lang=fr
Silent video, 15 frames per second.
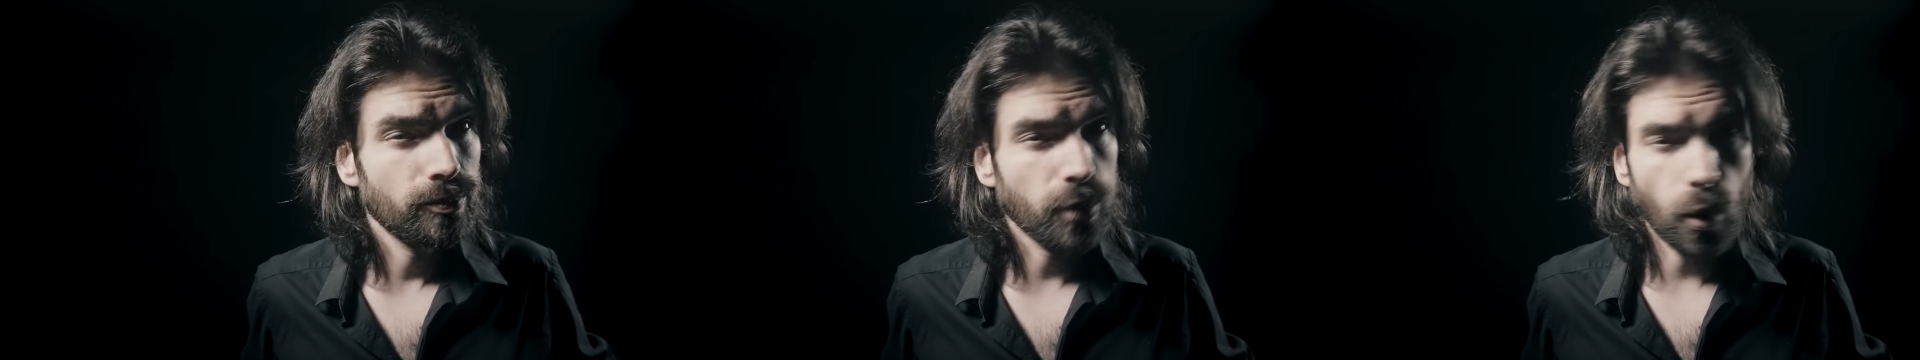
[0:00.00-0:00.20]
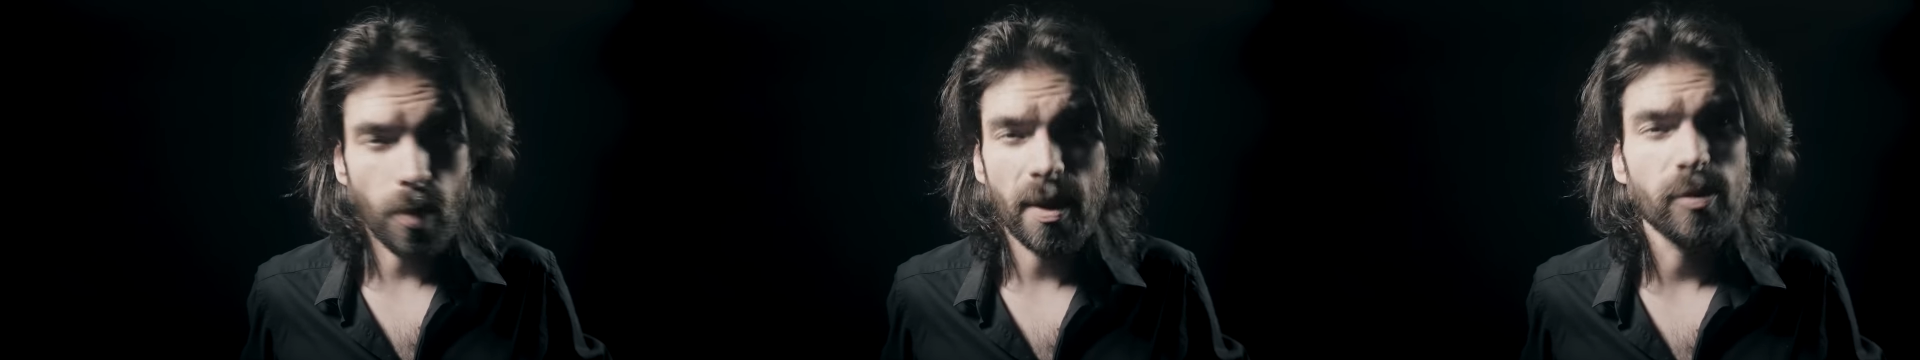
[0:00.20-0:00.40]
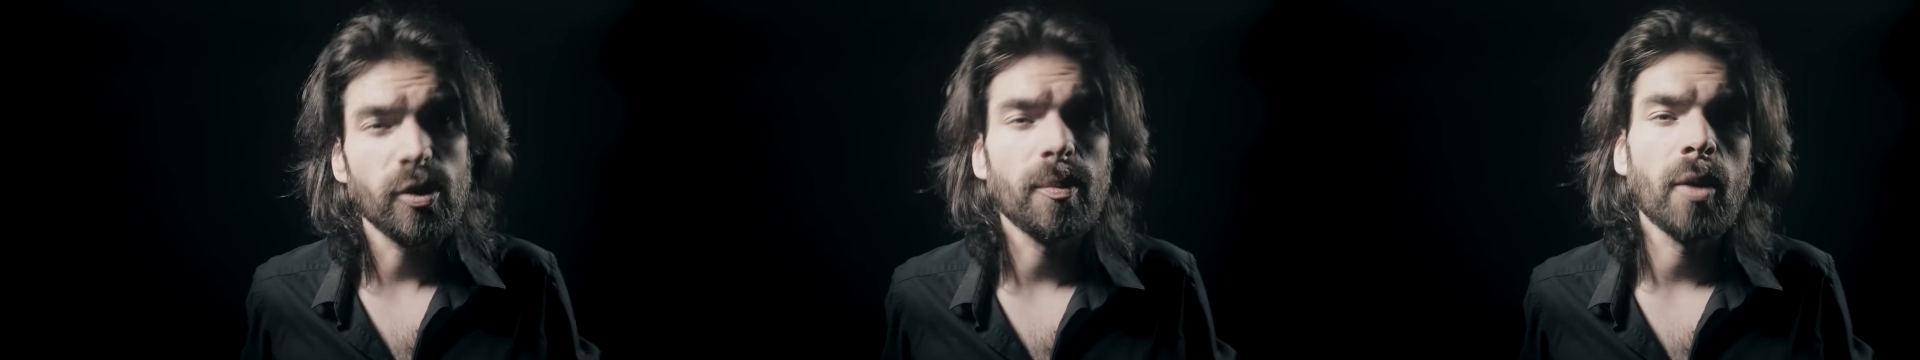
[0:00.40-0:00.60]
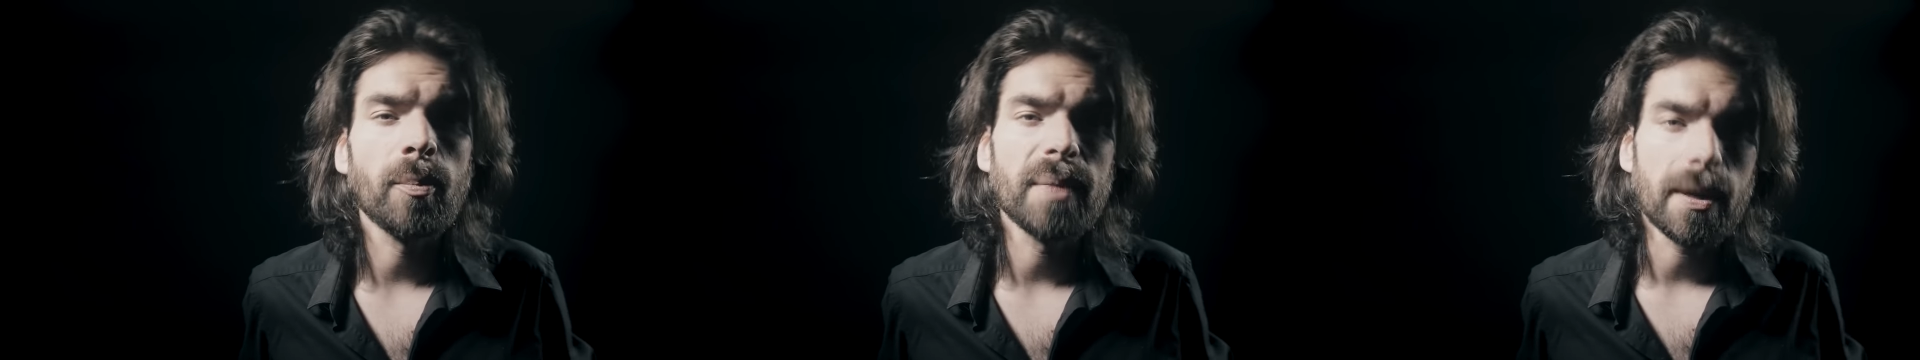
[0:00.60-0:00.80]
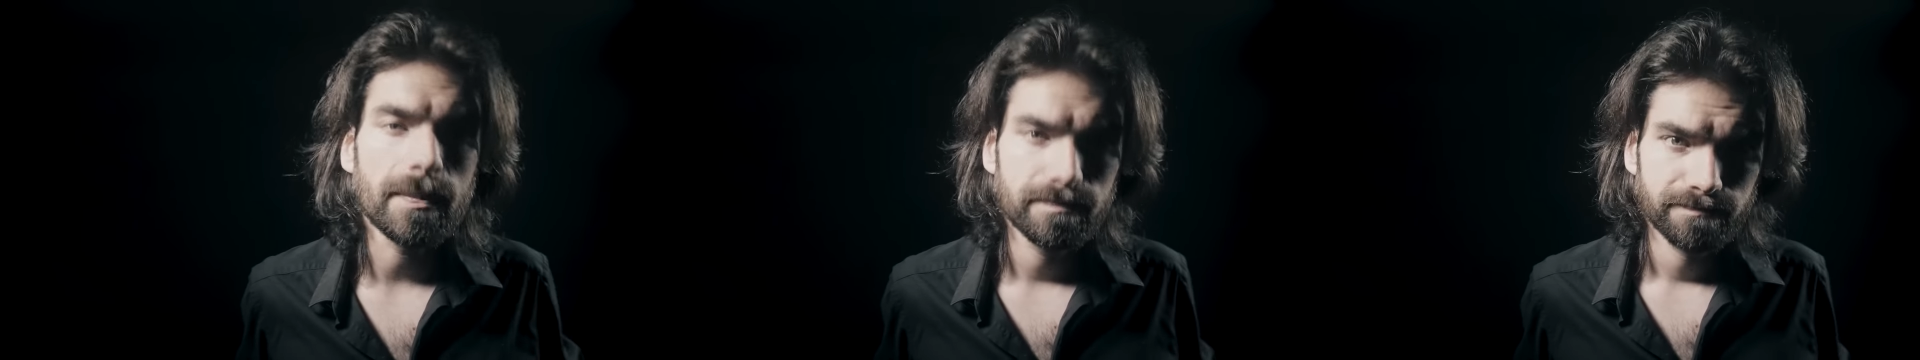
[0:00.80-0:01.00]
Probablement
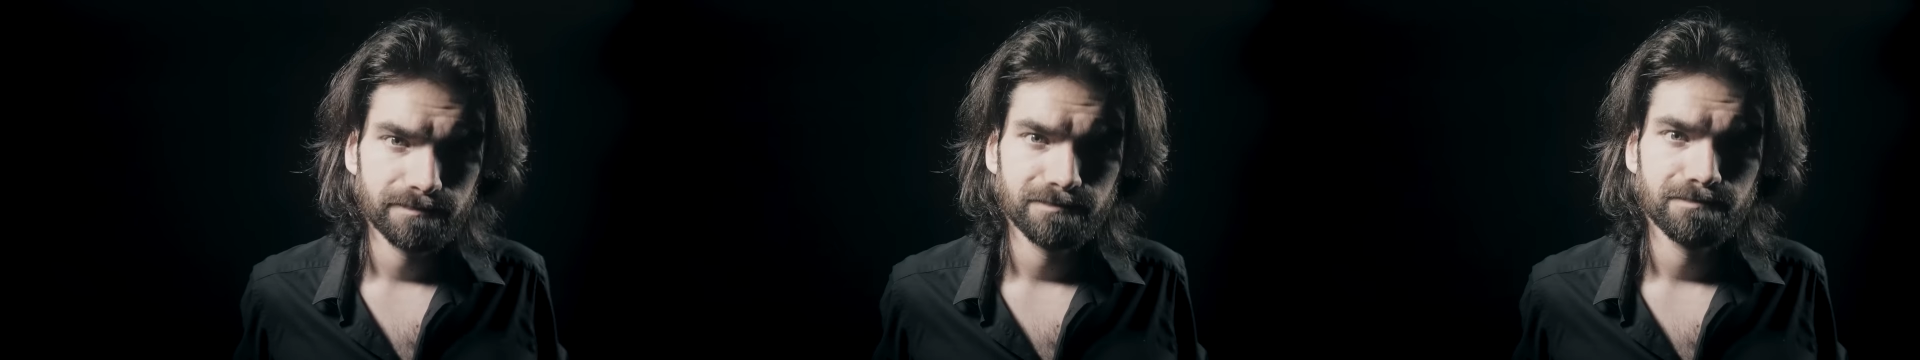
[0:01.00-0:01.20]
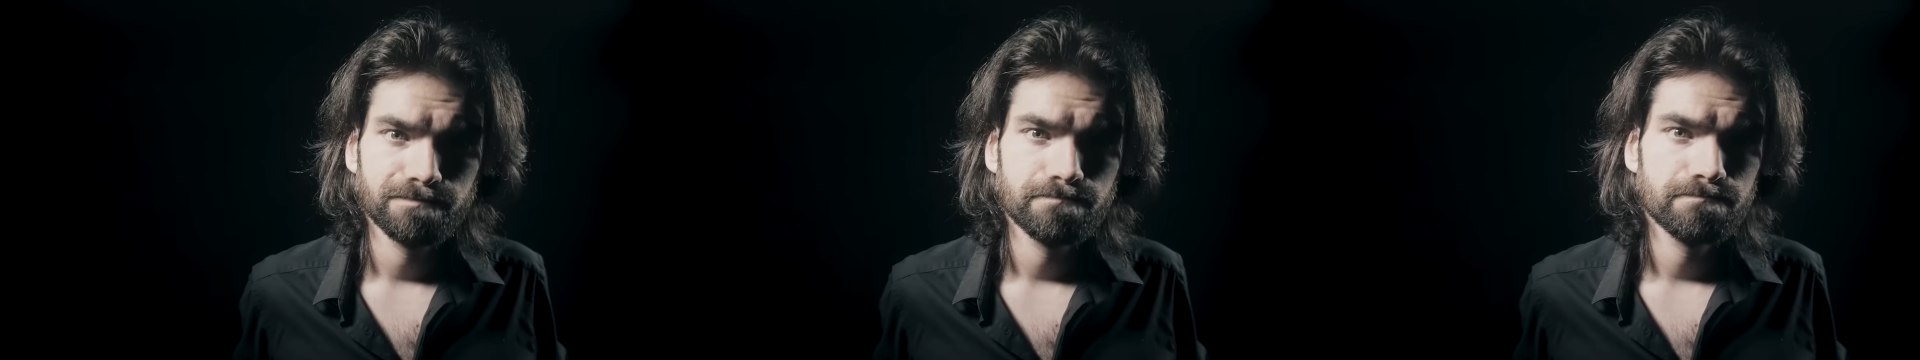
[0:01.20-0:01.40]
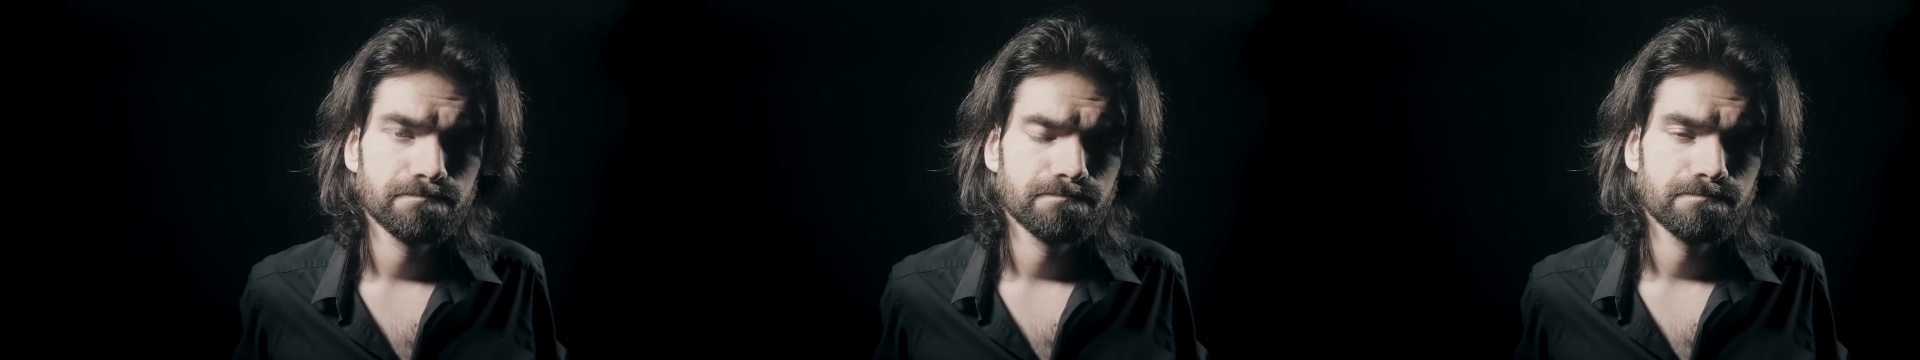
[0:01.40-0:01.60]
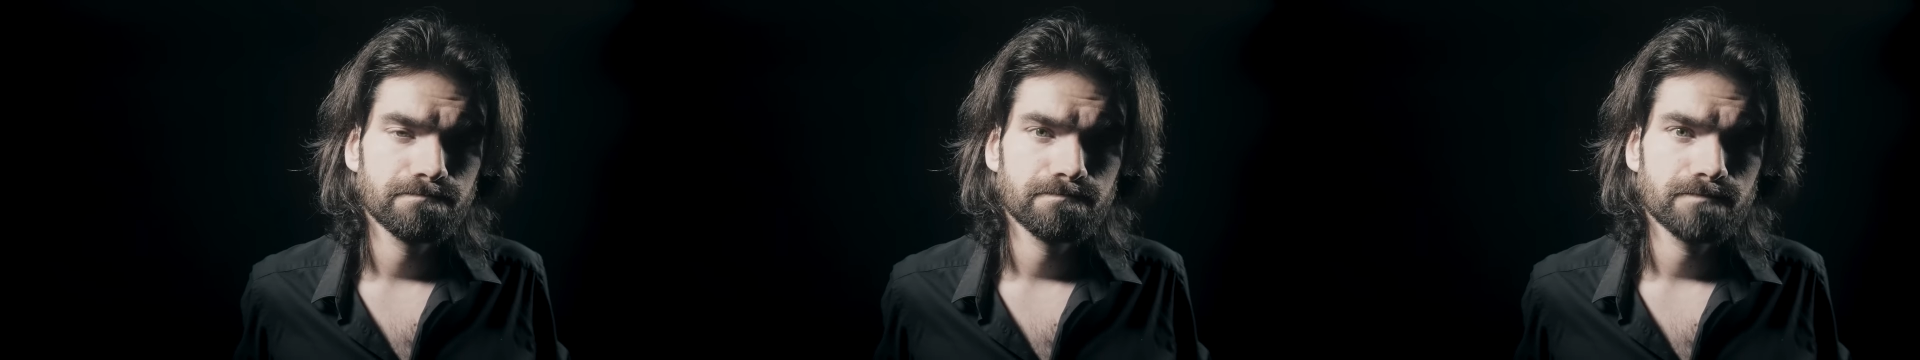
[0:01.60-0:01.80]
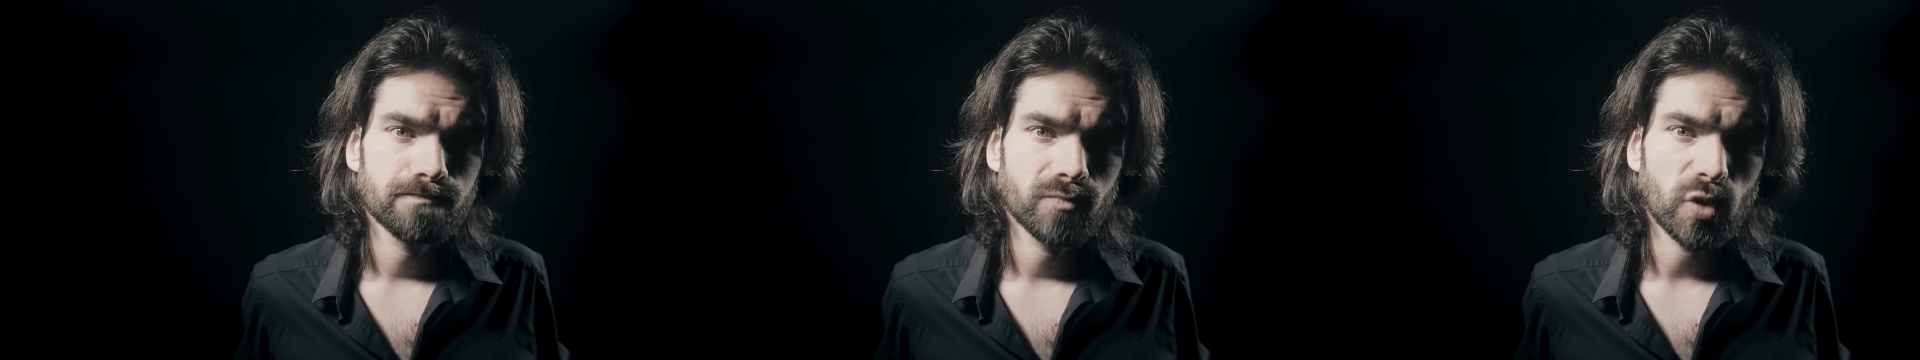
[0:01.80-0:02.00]
pas.
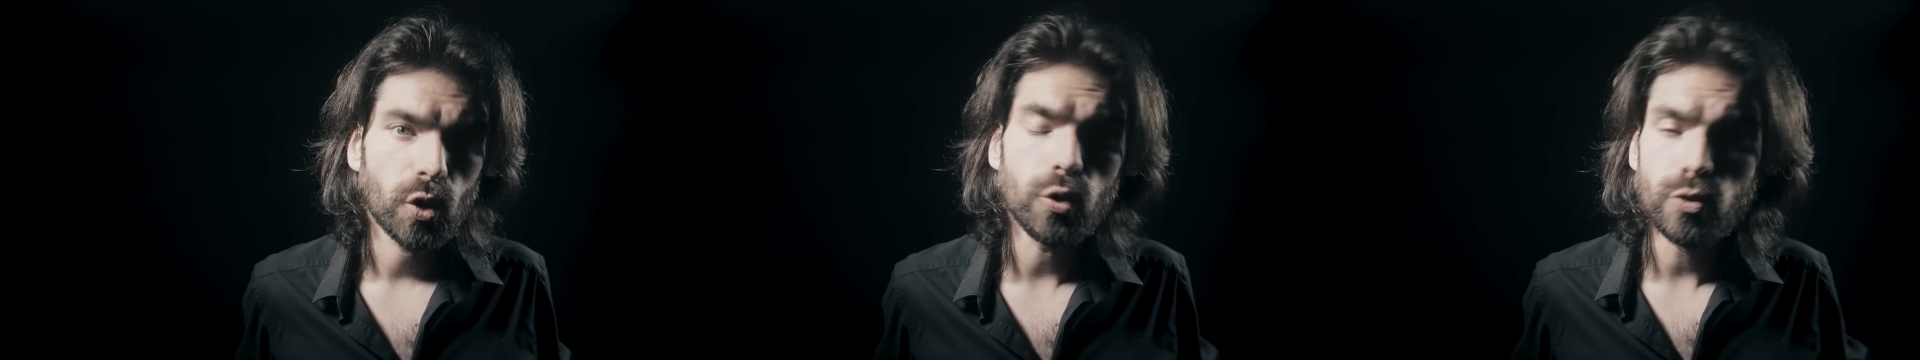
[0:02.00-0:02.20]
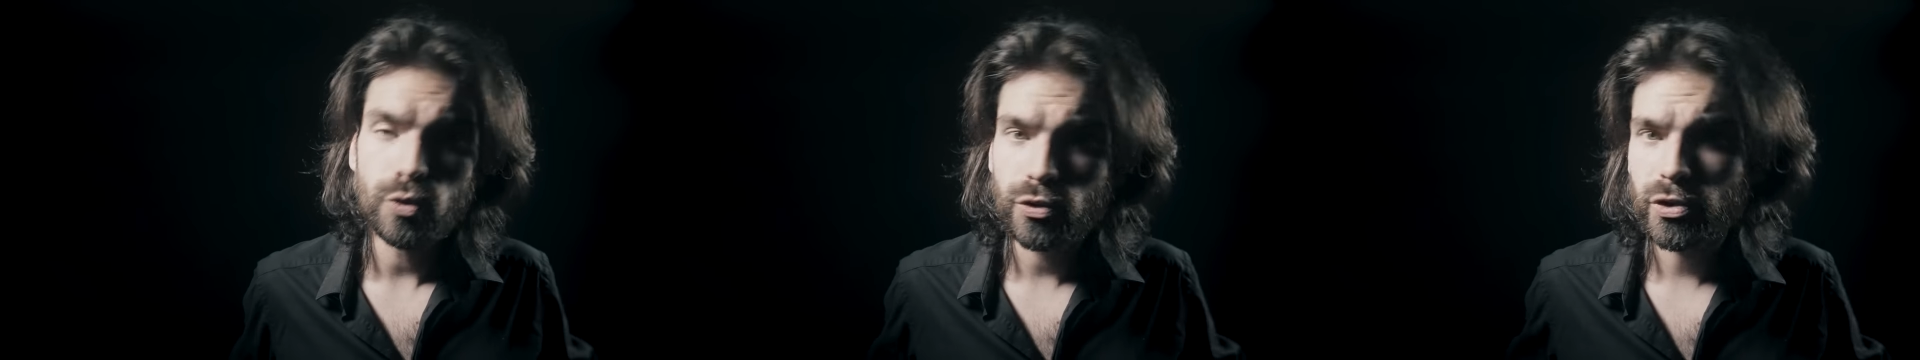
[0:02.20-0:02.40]
Une